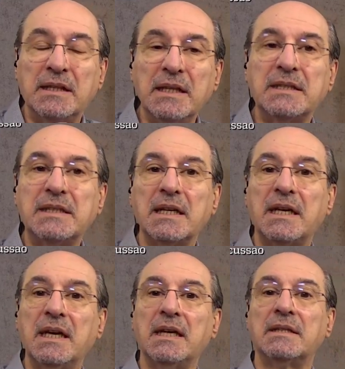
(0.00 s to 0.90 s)
disse
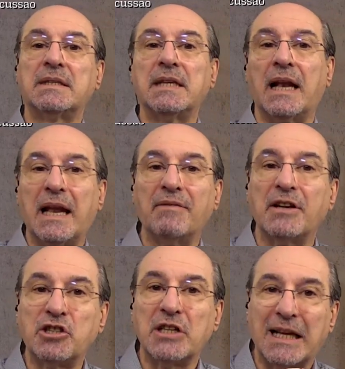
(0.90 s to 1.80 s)
que se a
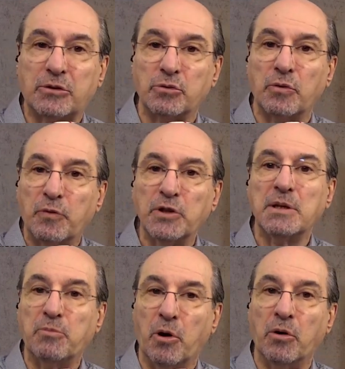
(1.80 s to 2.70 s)
Lava Jato do
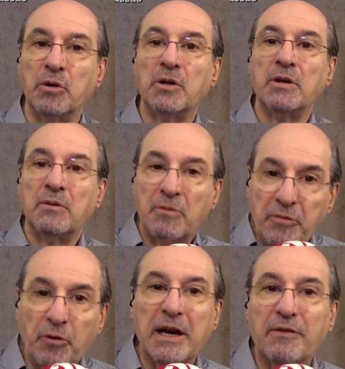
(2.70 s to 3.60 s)
futebol
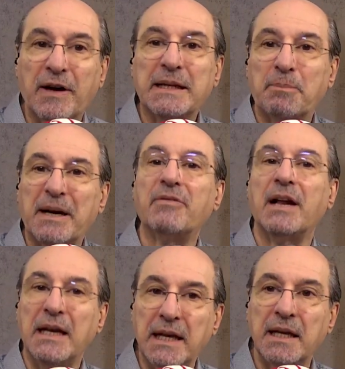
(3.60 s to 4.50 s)
for levada para
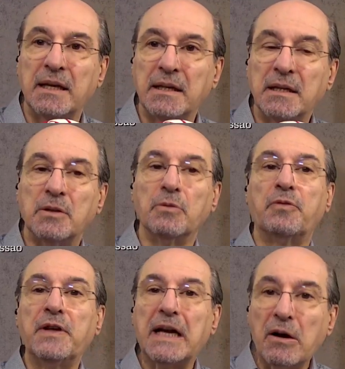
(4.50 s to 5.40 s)
valer,
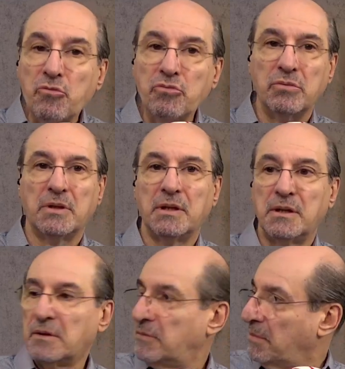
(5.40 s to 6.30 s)
não fica um.
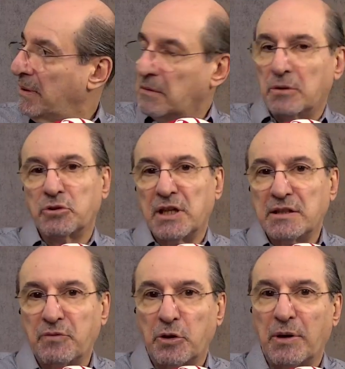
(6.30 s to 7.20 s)
Eu não
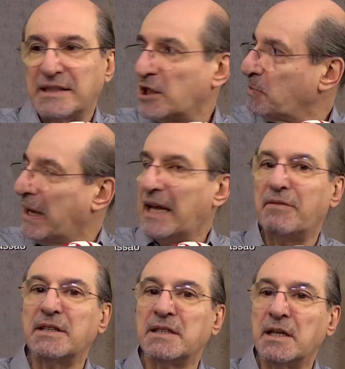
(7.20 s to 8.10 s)
sei se foram essas
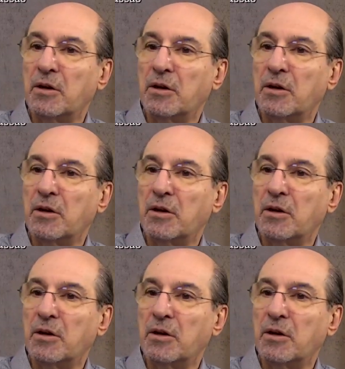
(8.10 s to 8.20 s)
palavras.